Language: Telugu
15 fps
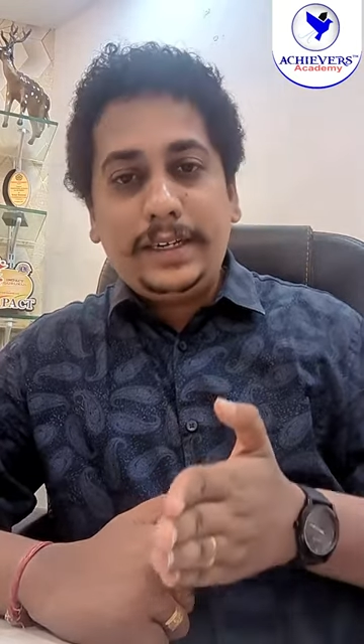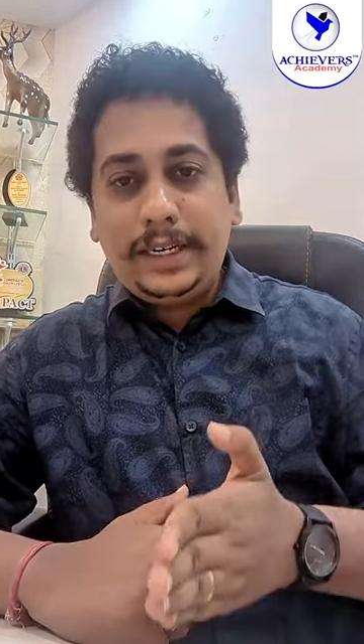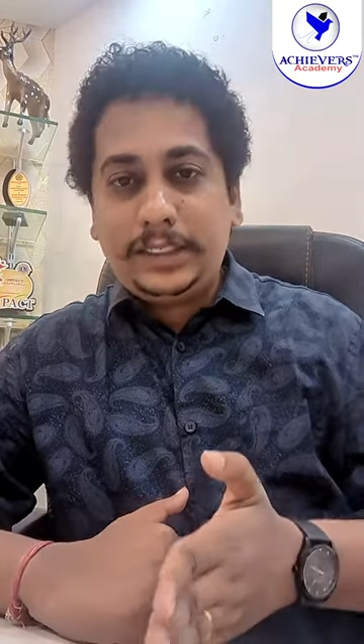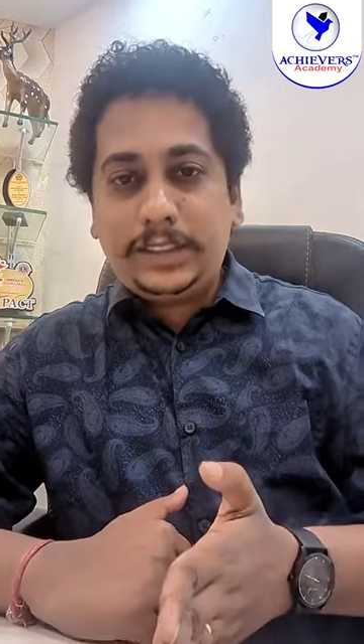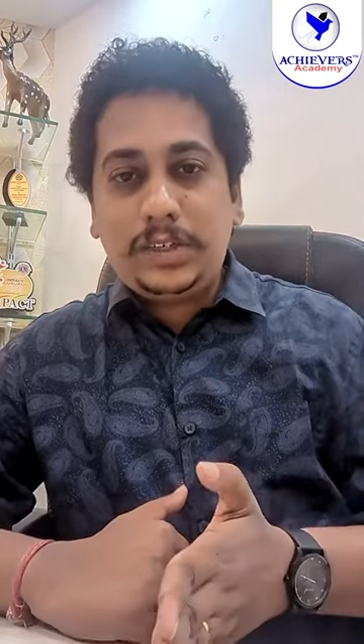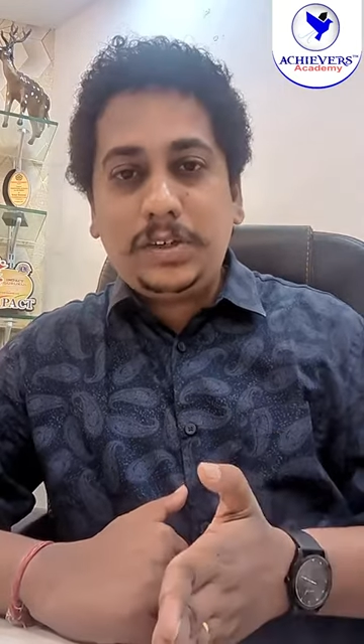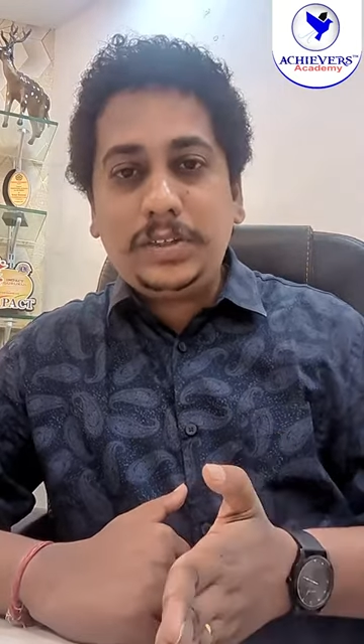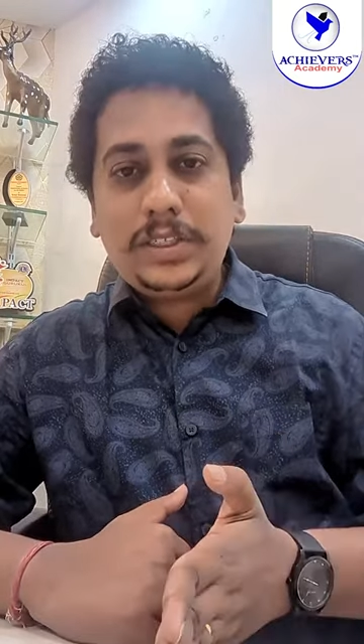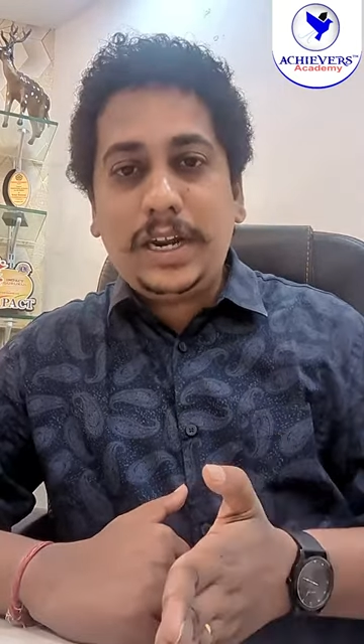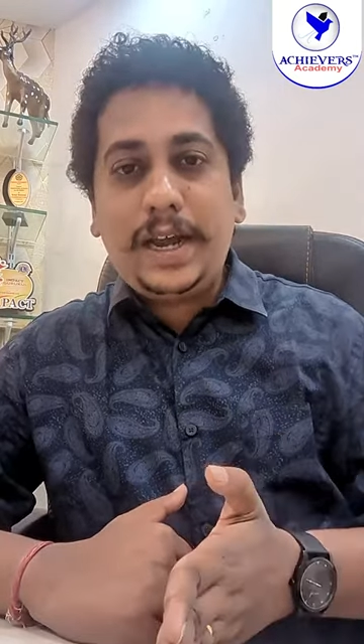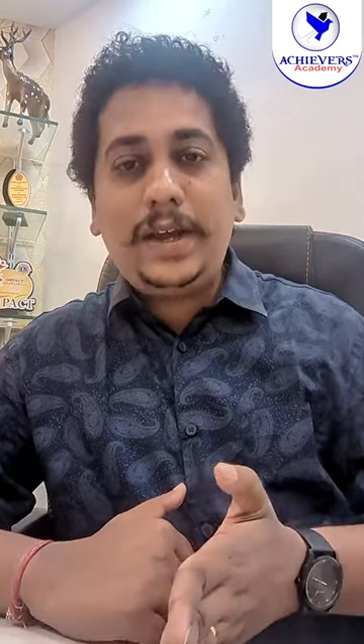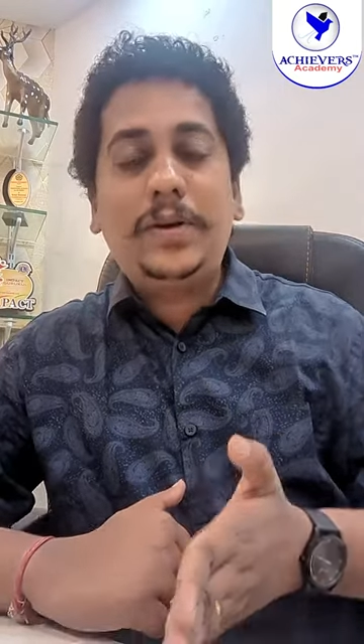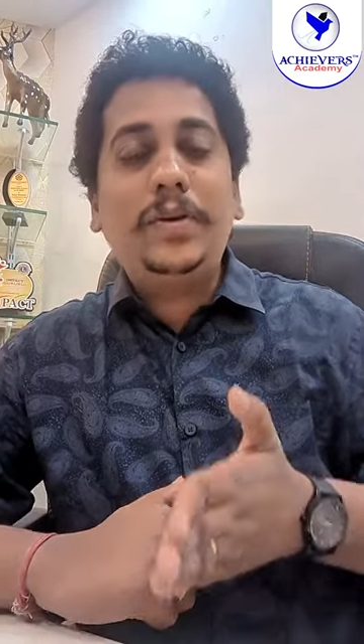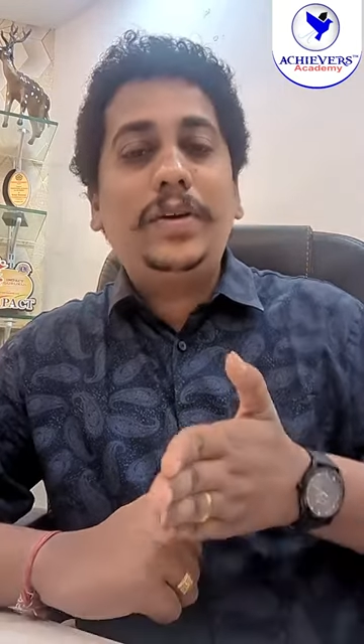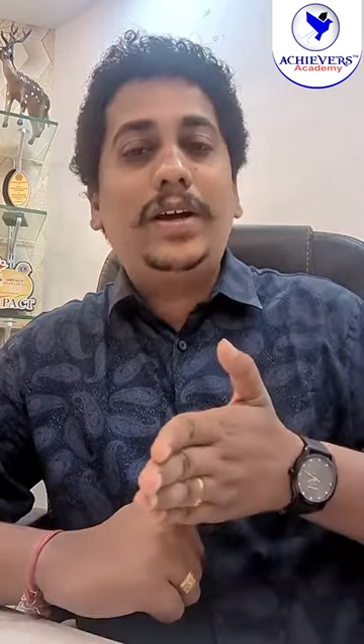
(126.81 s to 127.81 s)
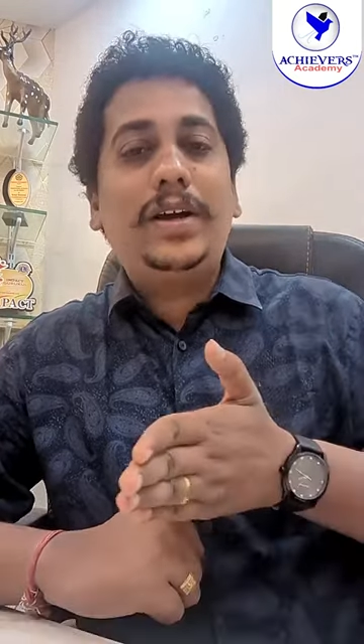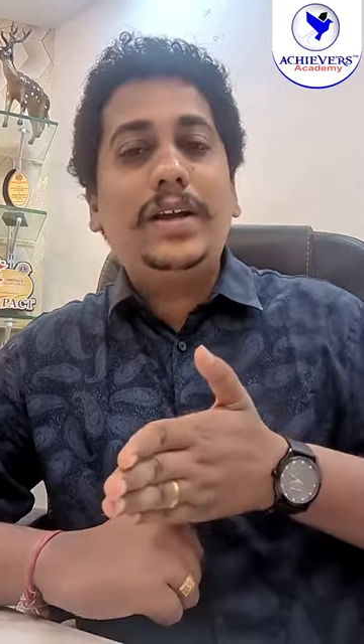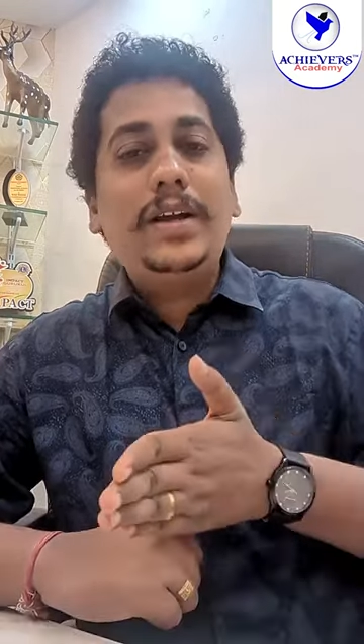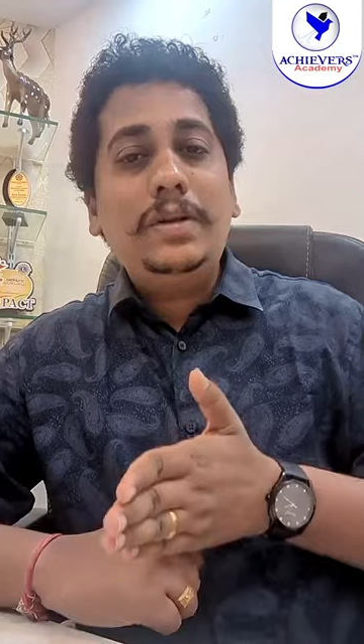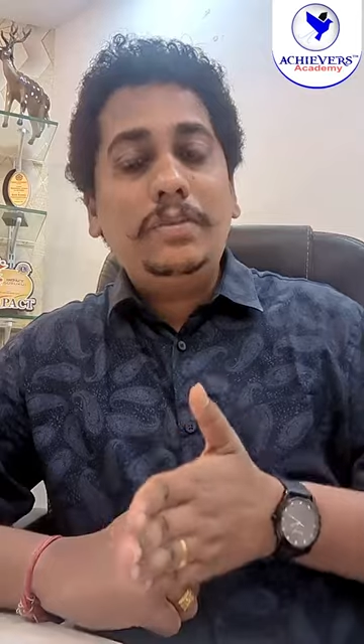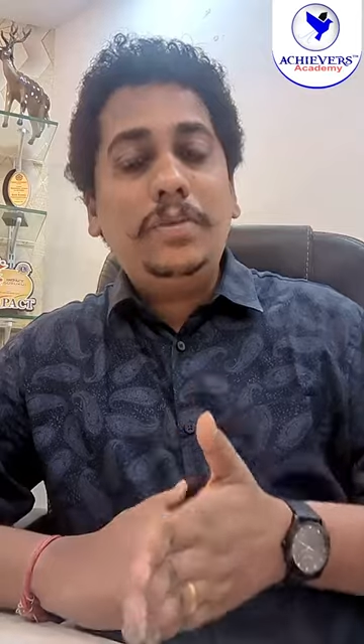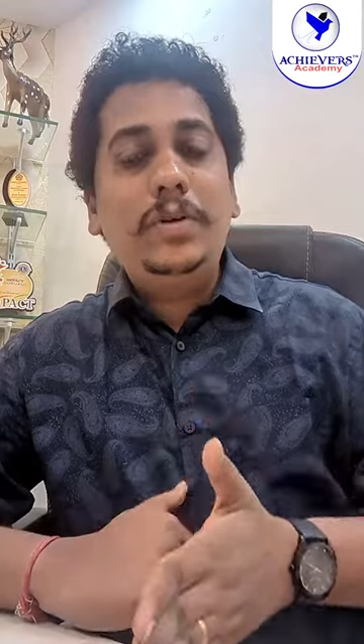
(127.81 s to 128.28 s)
నెక్స్ట్ రోజు రాయకుండా
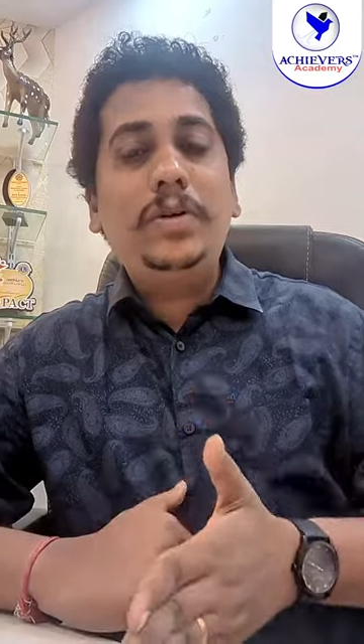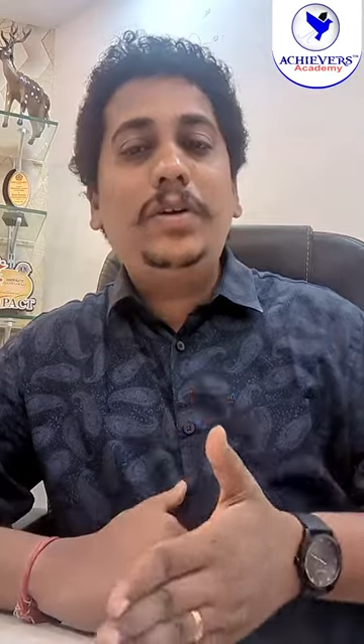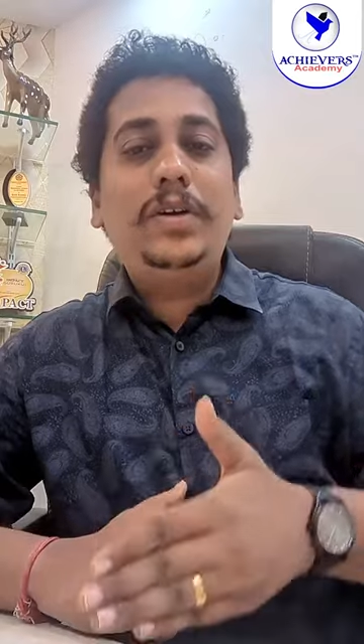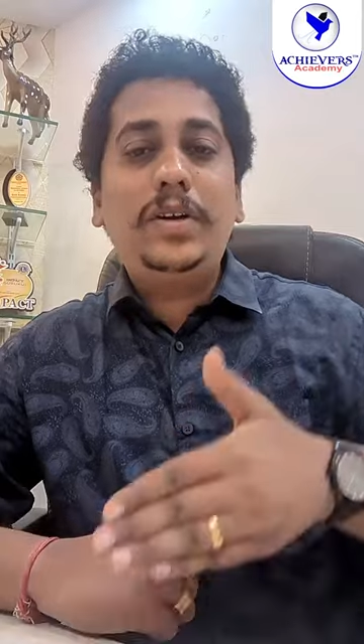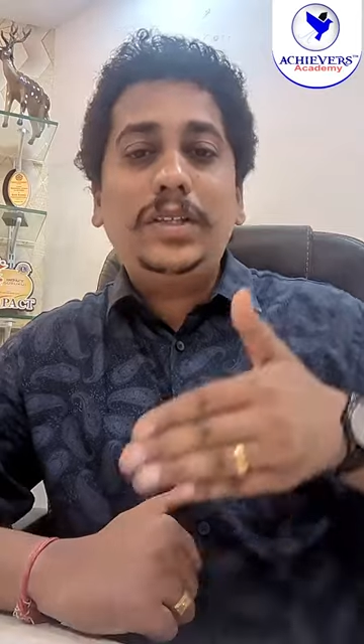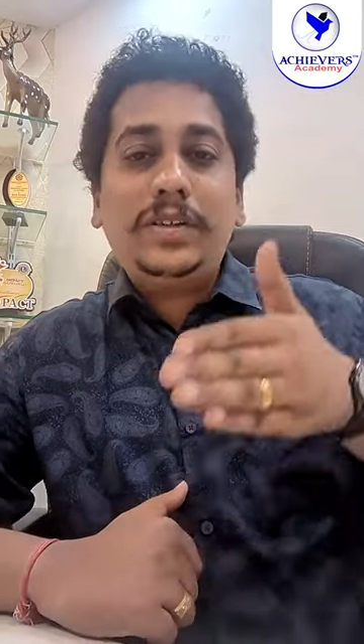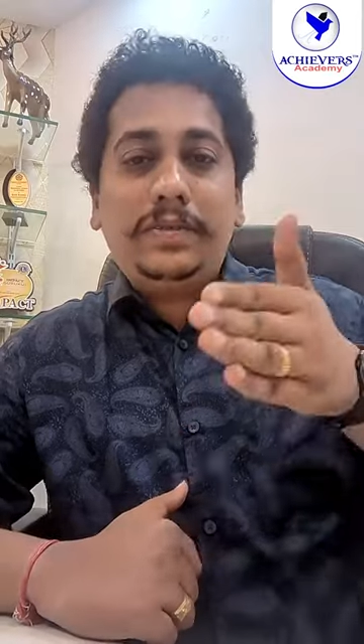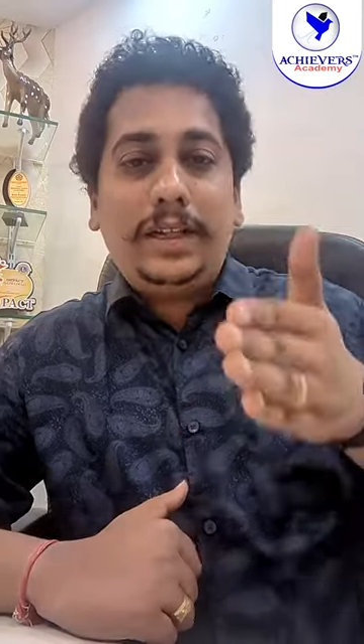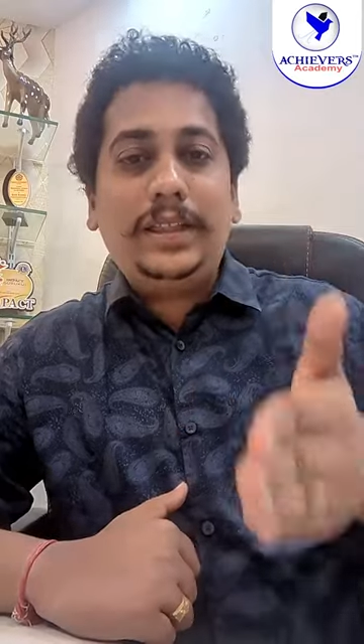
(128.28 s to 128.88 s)
మూడో రోజు